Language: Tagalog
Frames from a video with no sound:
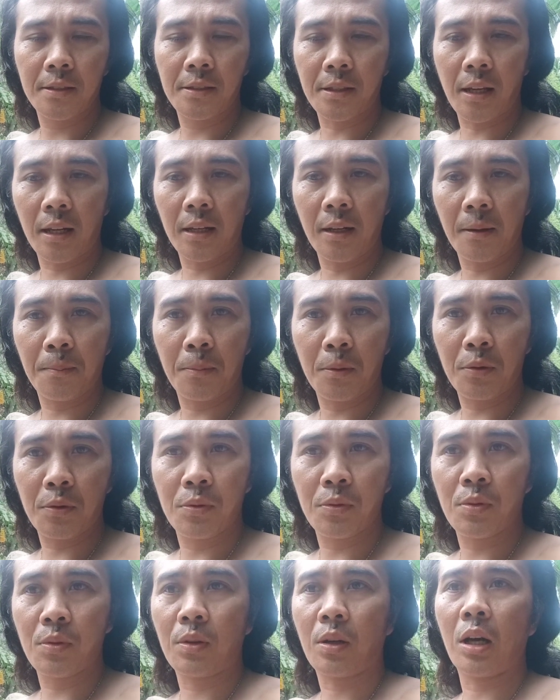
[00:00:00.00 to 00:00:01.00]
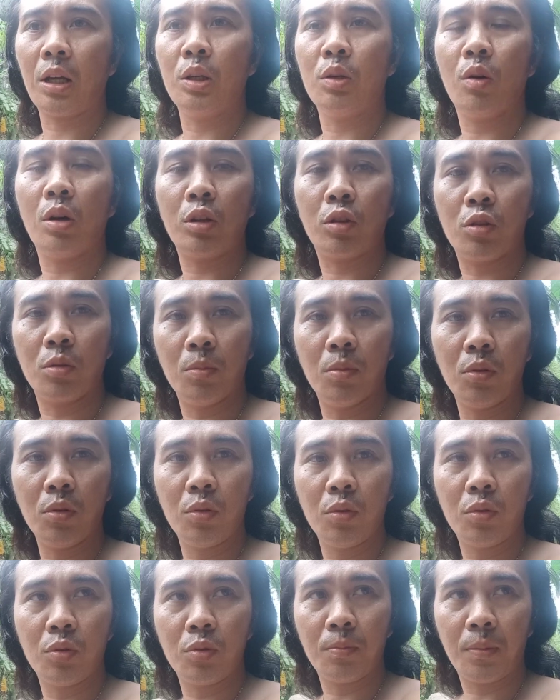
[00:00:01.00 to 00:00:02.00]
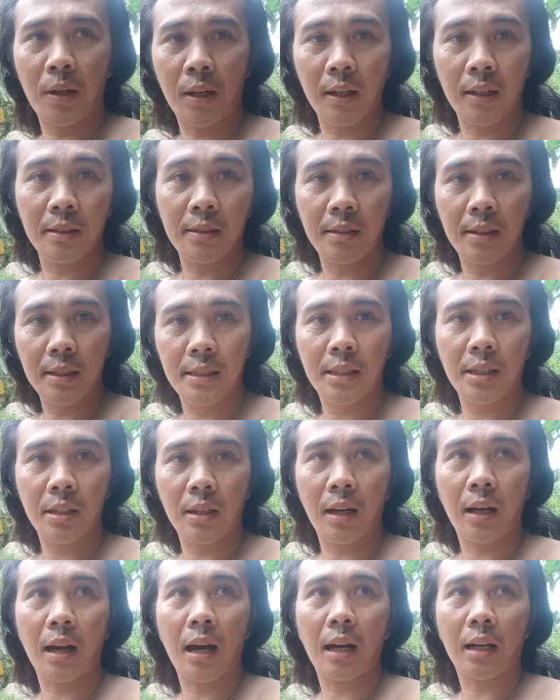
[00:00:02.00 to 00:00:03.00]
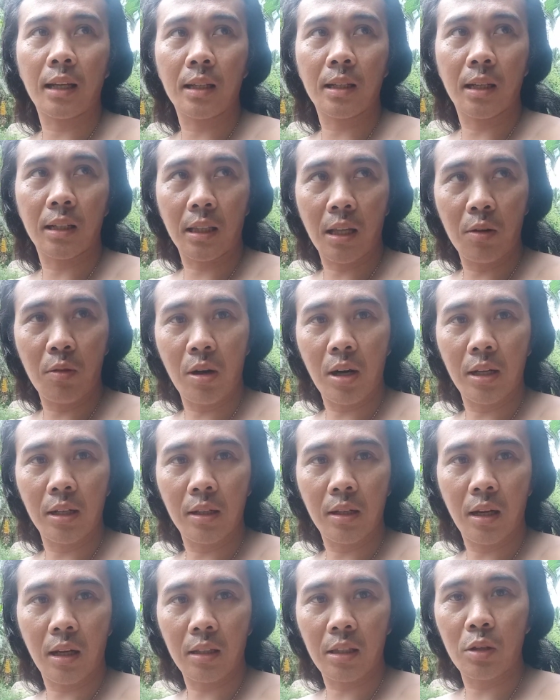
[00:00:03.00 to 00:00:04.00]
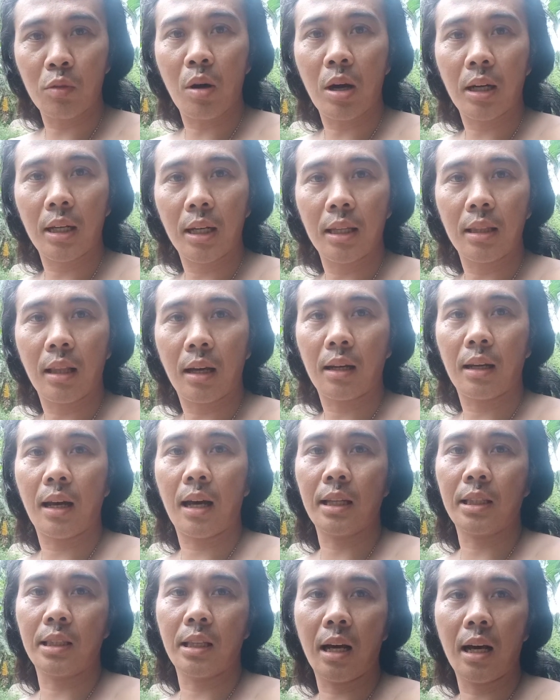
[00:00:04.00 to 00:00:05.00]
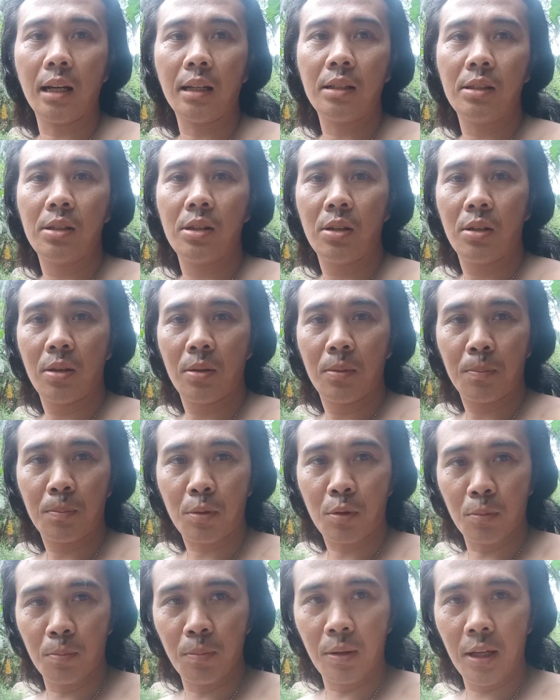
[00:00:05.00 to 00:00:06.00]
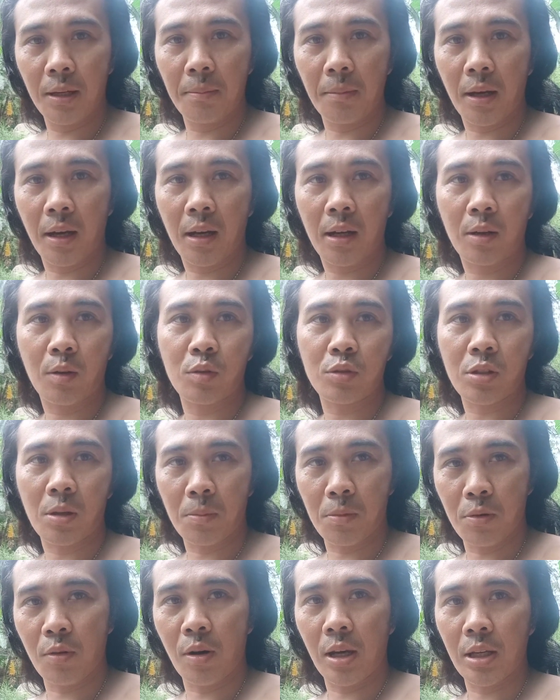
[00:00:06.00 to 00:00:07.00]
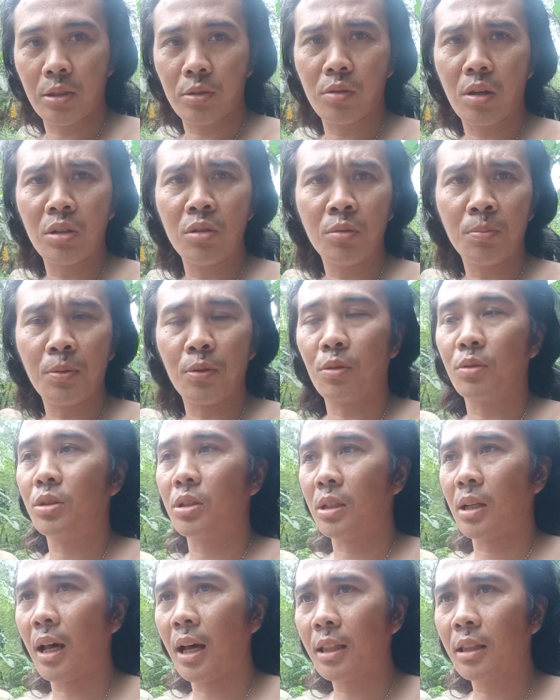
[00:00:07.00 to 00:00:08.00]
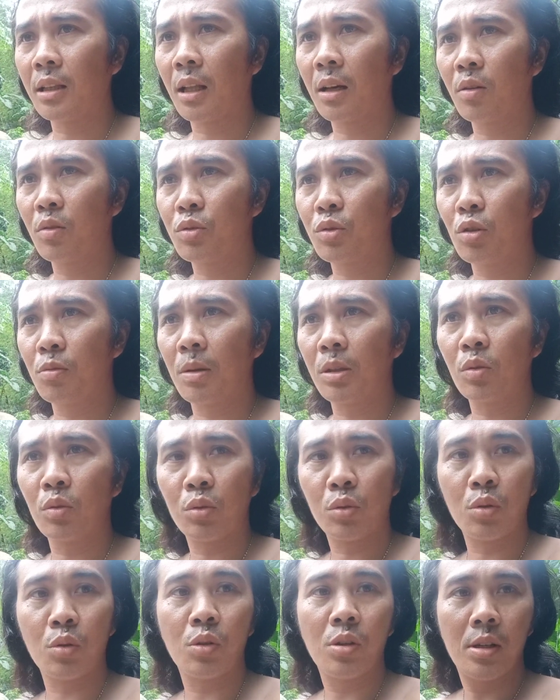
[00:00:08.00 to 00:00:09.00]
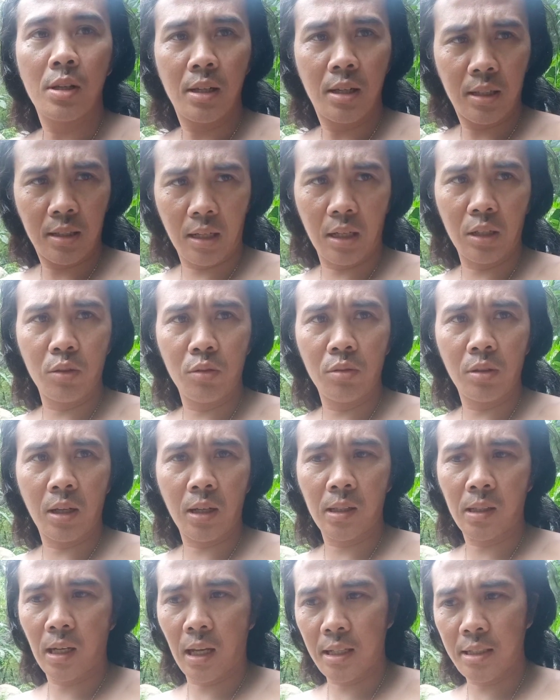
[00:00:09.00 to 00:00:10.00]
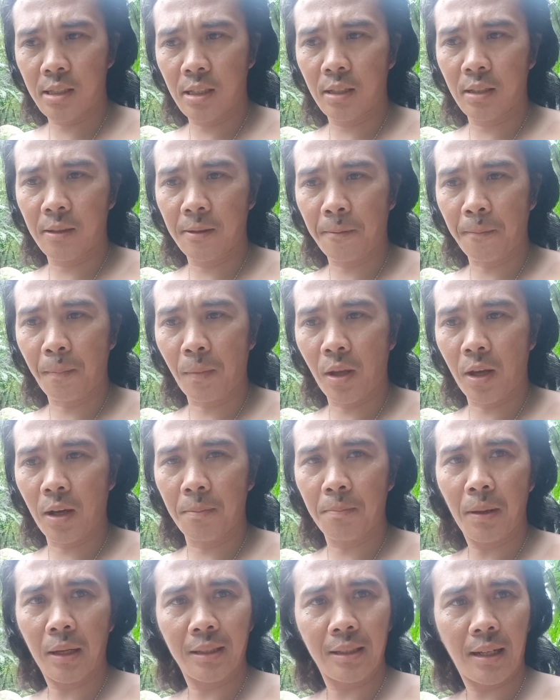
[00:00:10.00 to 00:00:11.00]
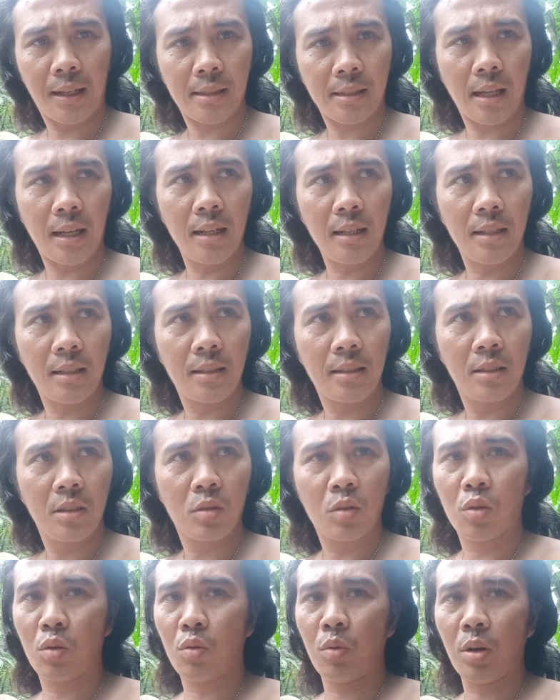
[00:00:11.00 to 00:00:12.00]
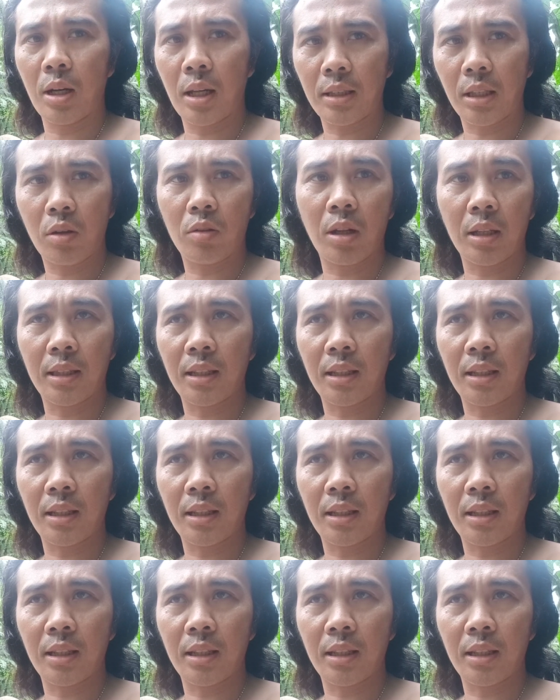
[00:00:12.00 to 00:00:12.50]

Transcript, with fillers: sana po kayo ay tumulong para linisin ang aking katawan at iwaglit ang lahat ng problema ko sa buhay. So ganun po, sa lahat ng gustong matuto, ganun ang klasing uh, ah, pagdarasal. Kung wala tayong